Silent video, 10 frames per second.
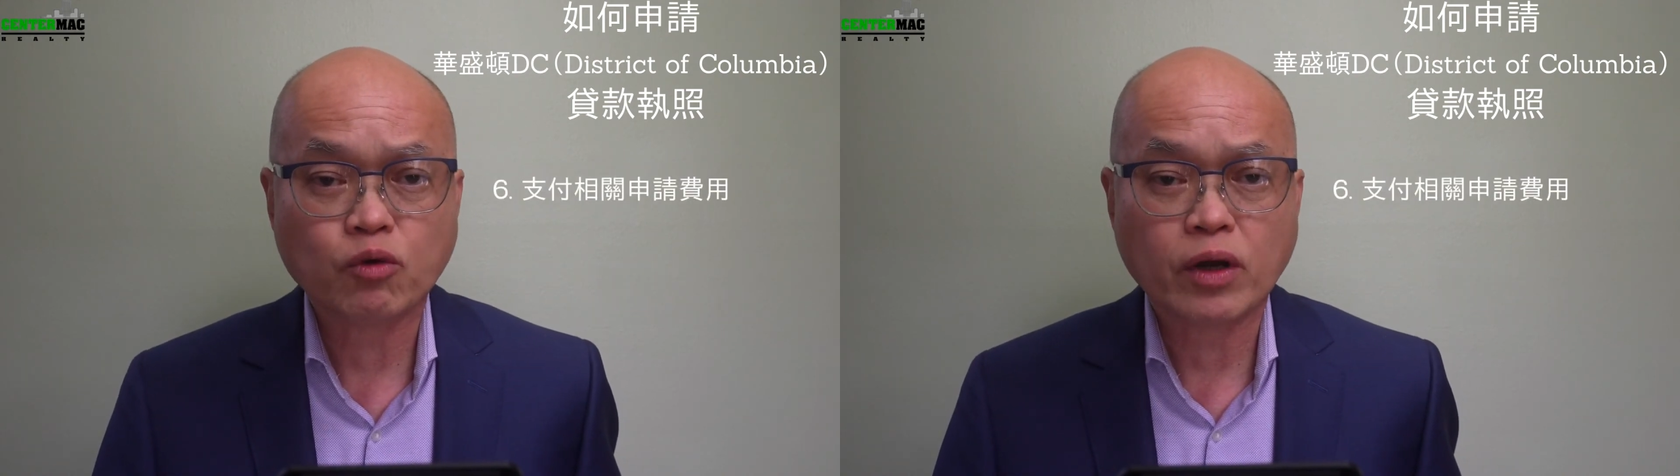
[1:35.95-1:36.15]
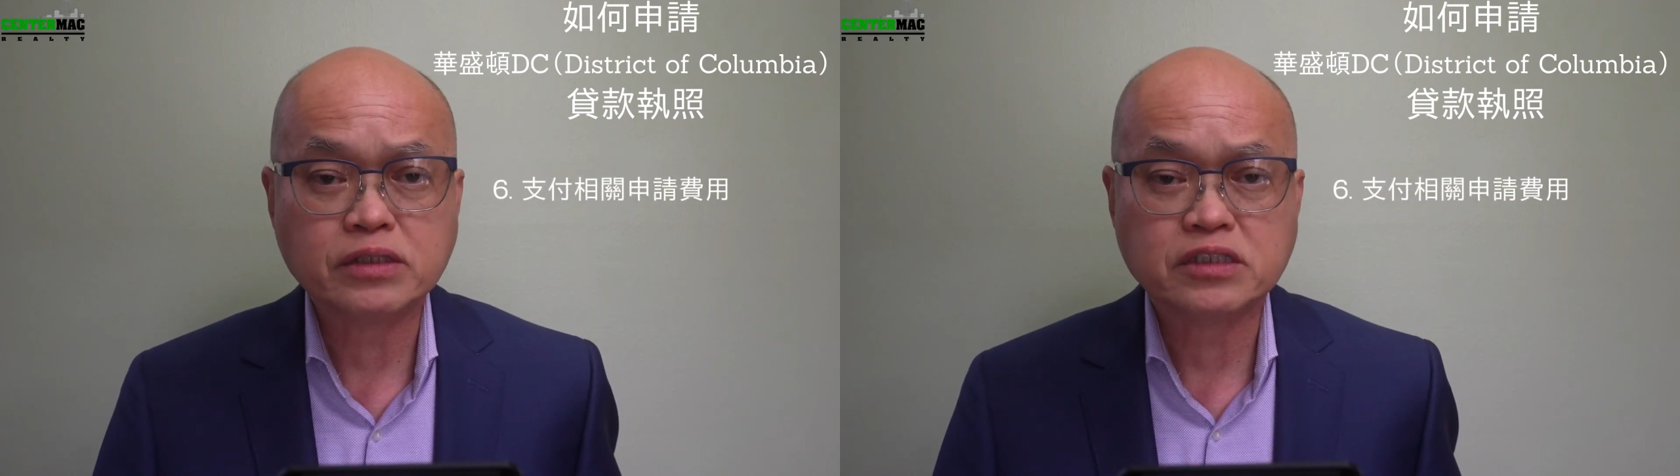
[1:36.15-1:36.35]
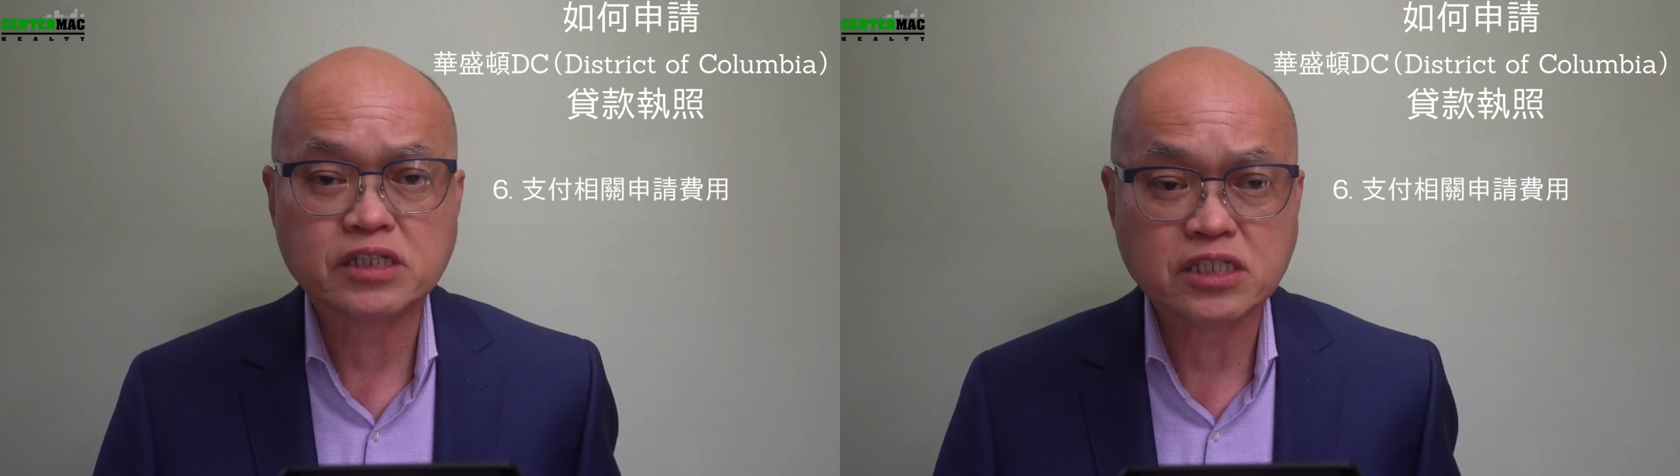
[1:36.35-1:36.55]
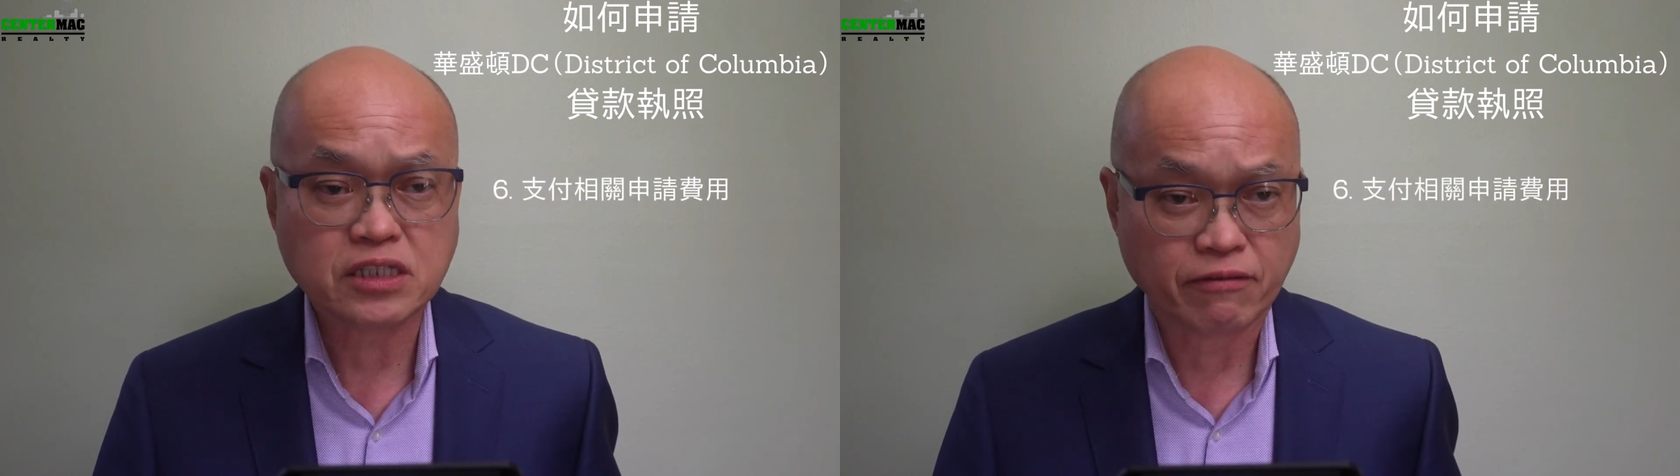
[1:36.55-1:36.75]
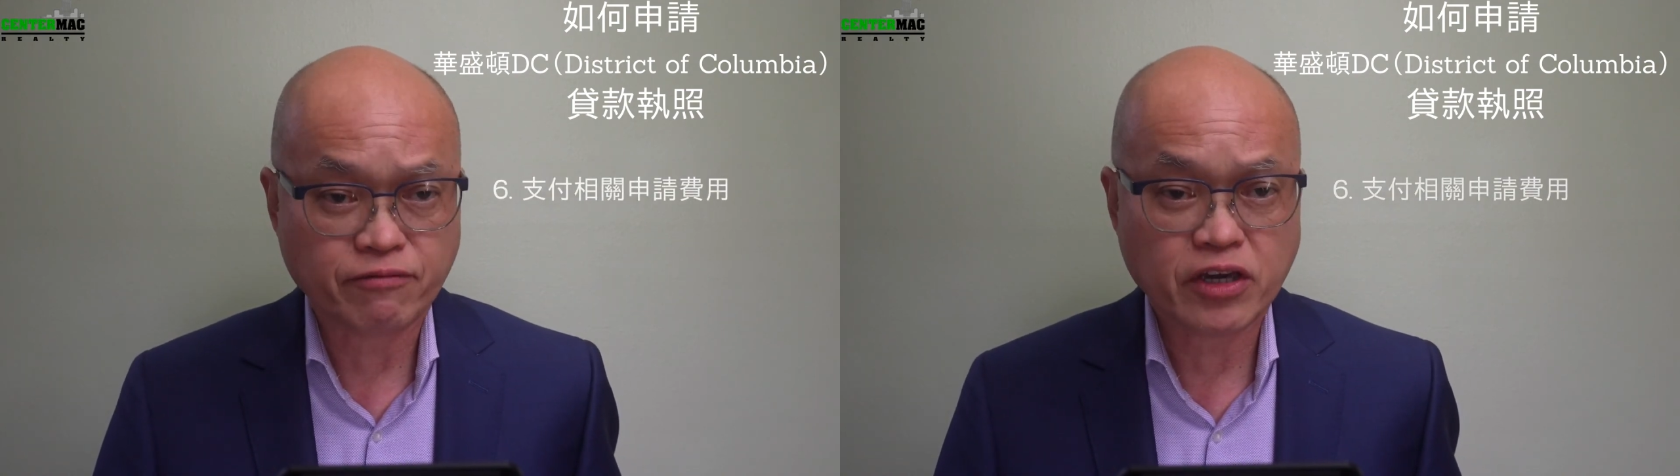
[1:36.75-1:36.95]
关申
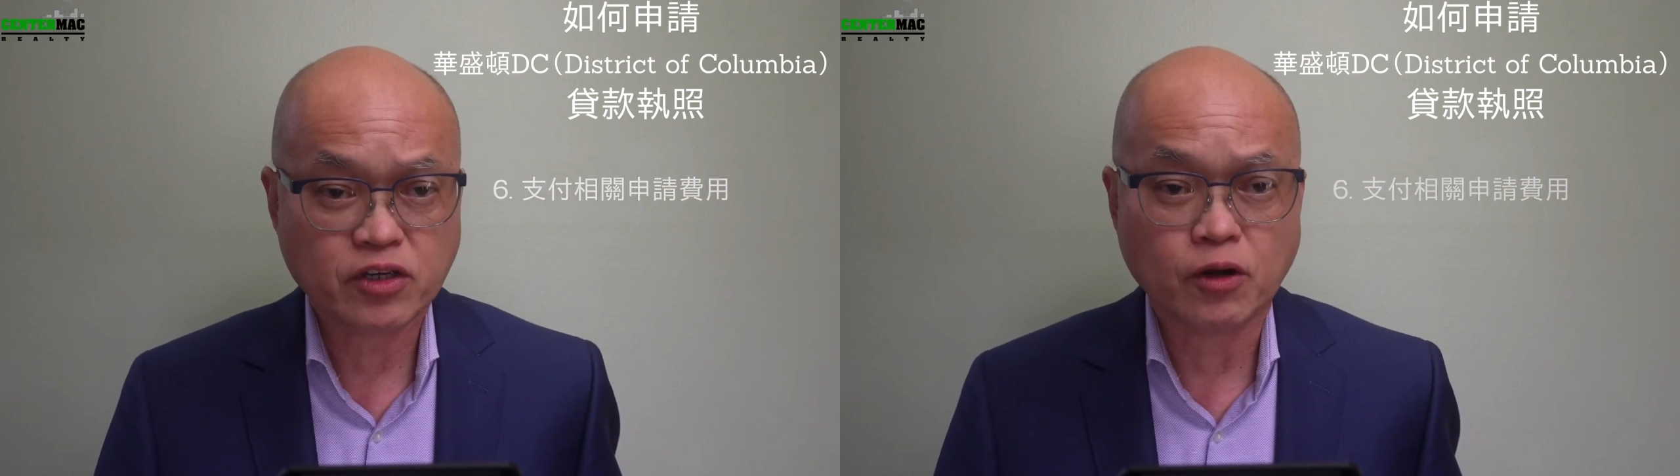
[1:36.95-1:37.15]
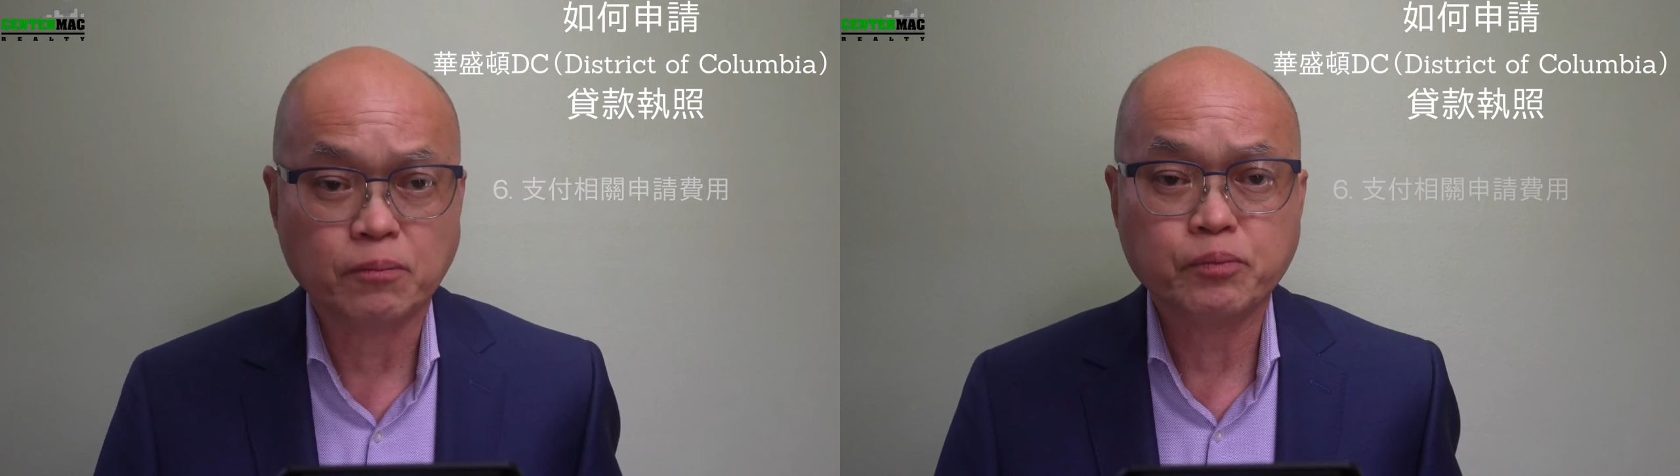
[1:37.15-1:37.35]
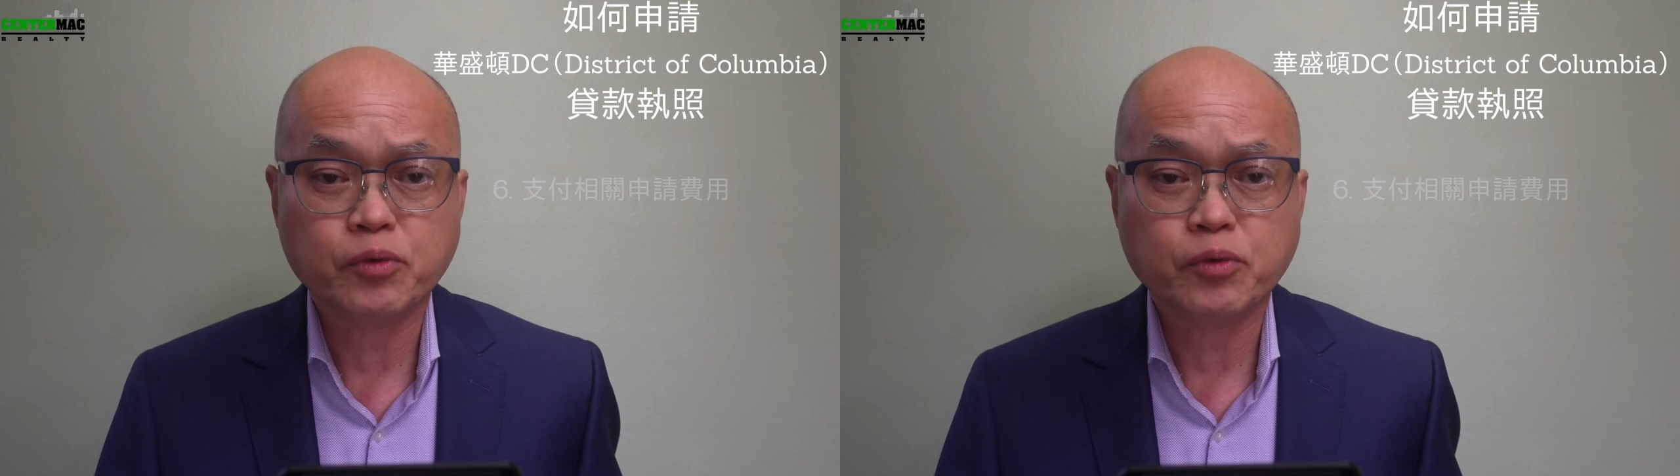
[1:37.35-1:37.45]
请费用。